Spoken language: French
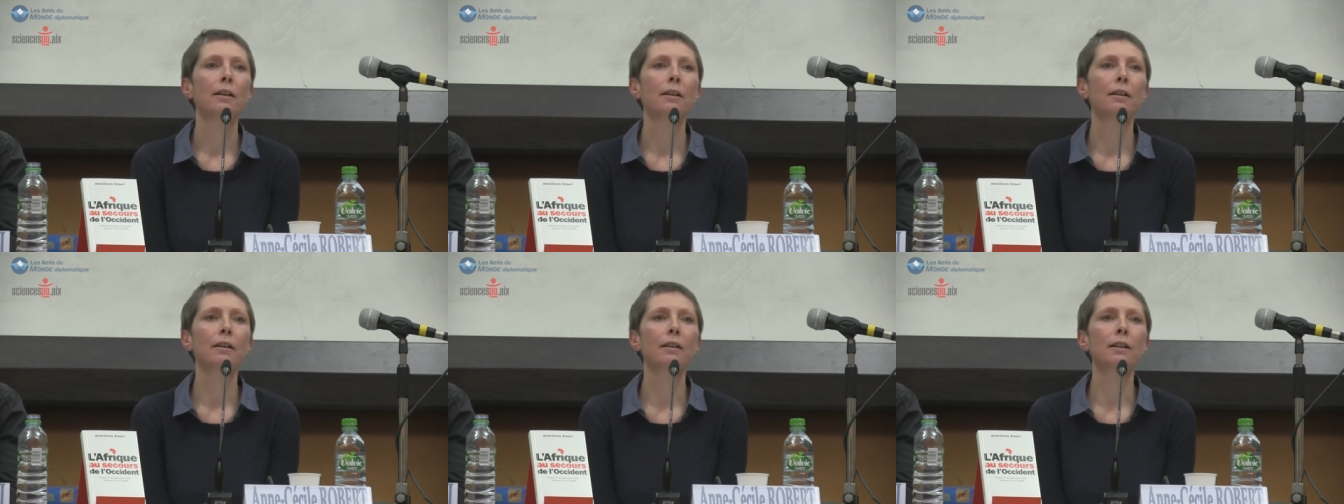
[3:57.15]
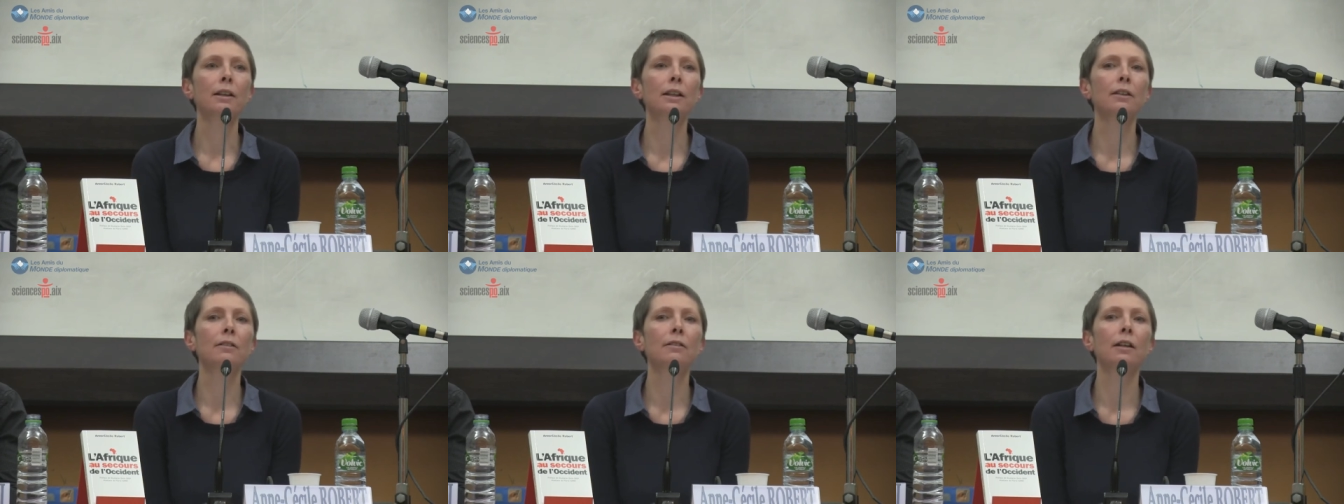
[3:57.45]

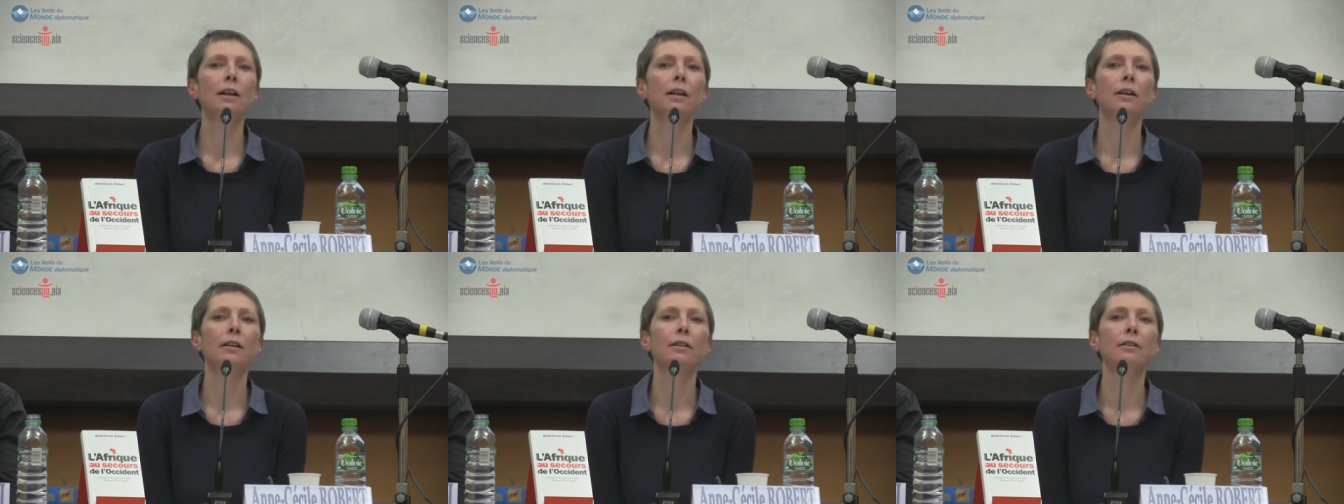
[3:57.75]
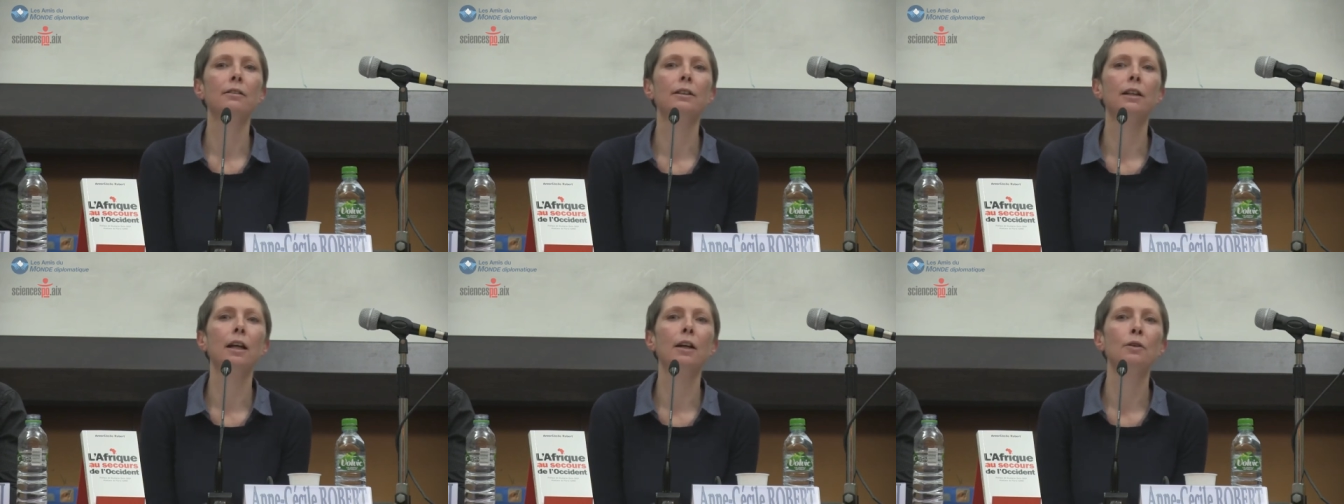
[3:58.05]
Euh,
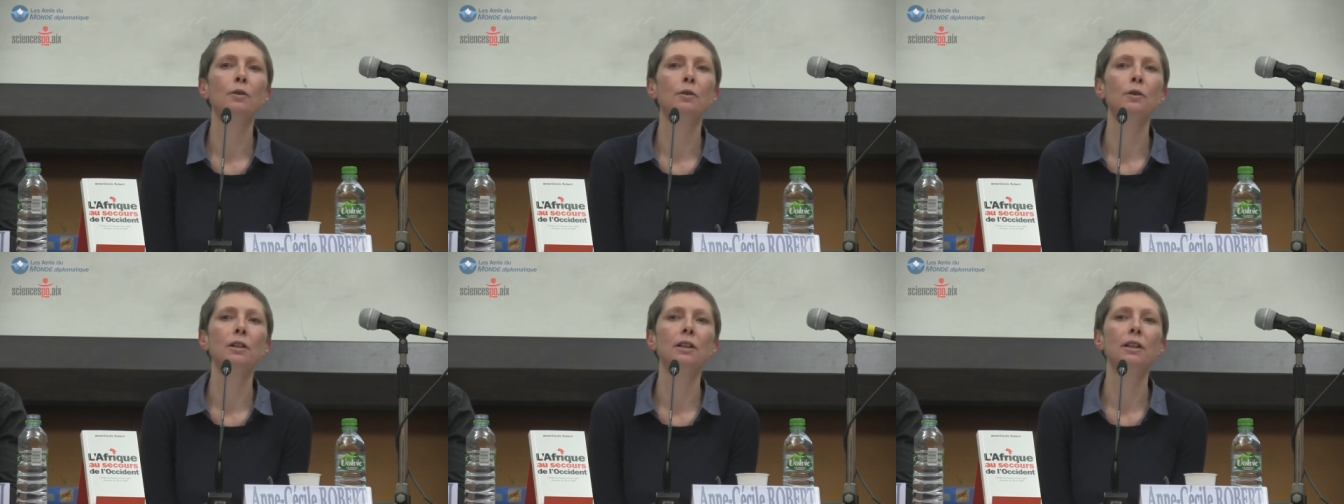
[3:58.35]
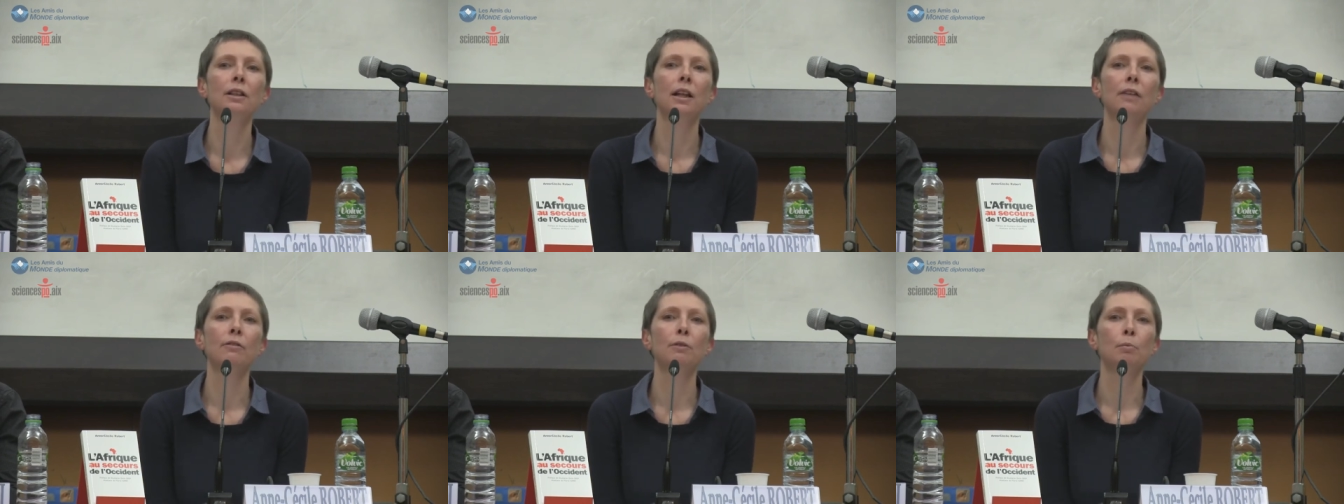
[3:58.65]
Nicolas
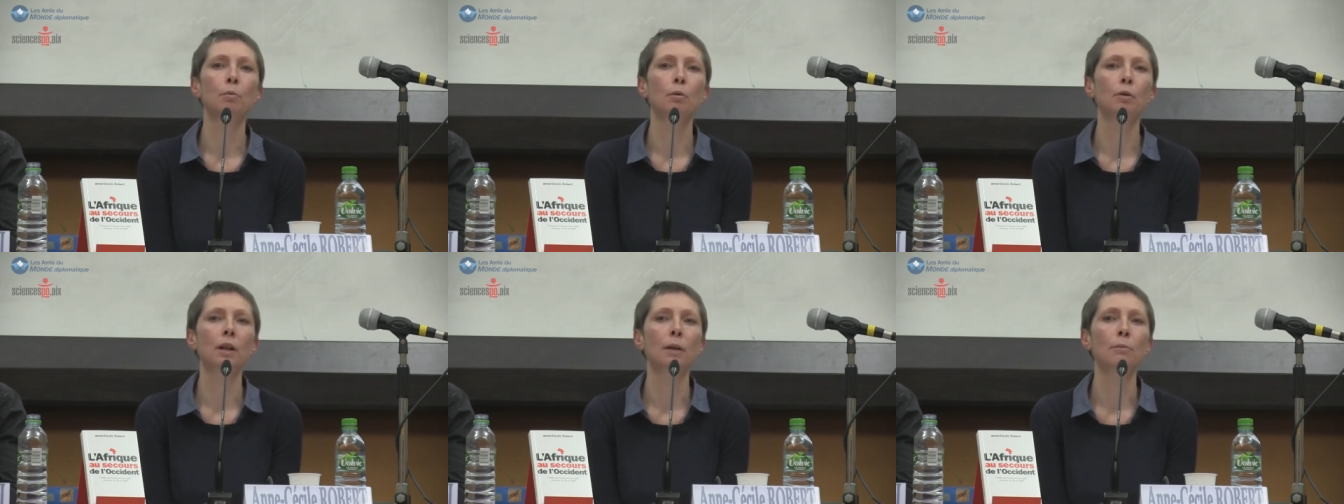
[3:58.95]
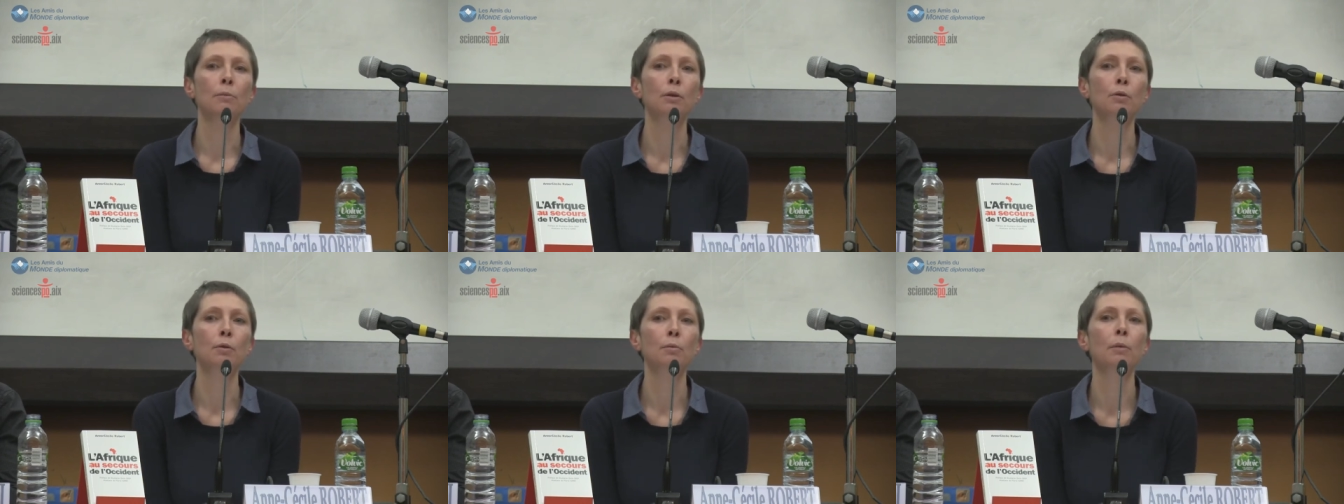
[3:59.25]
Sarkozy l'avait
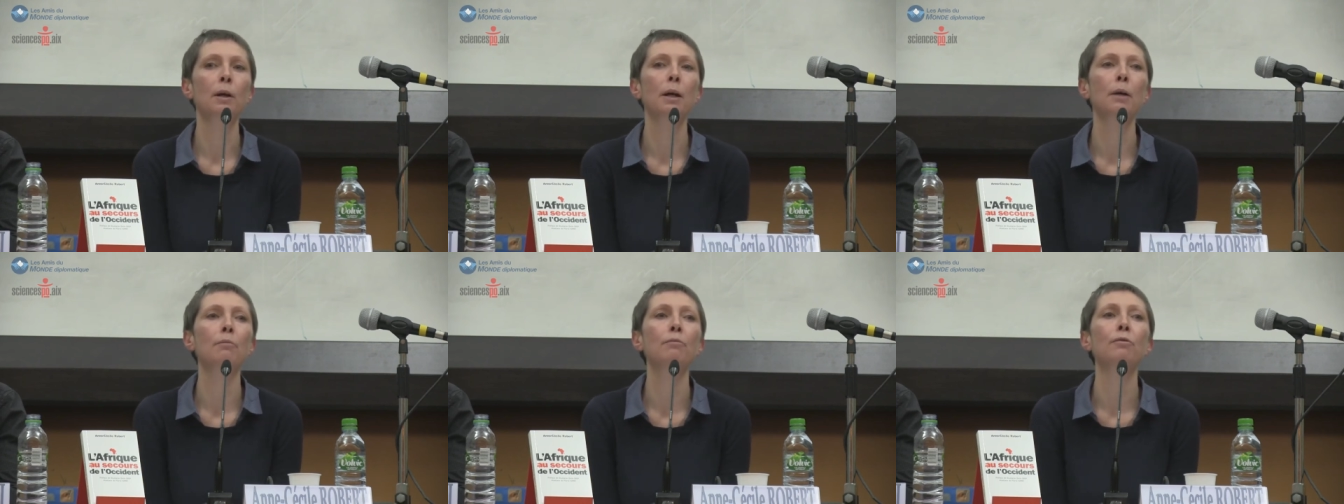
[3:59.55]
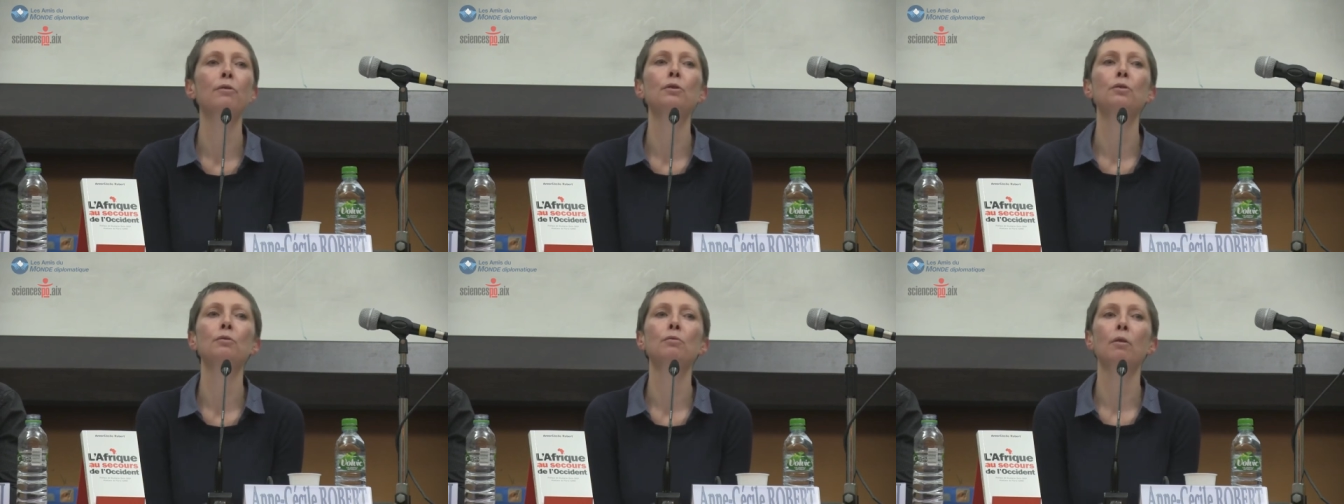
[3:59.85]
proclamé lui-même,
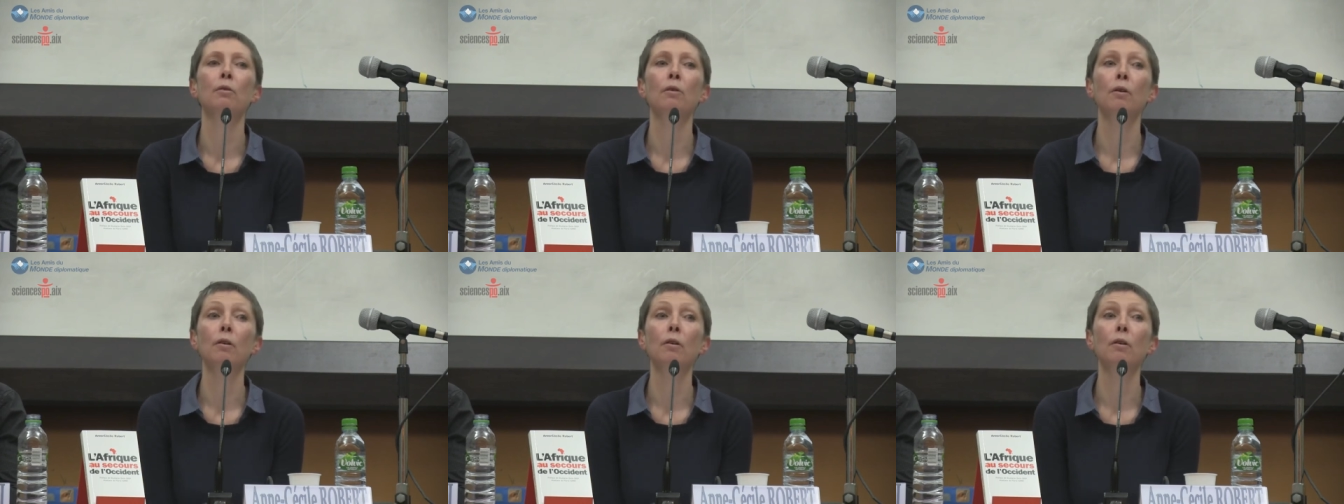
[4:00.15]
François